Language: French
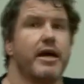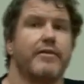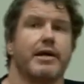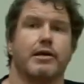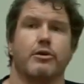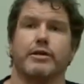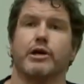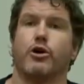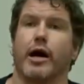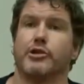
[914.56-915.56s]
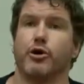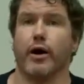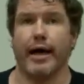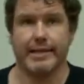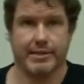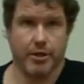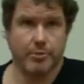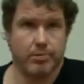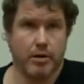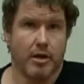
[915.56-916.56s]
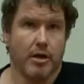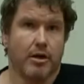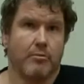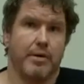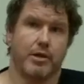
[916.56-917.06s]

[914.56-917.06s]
avec le décorateur exemple, mais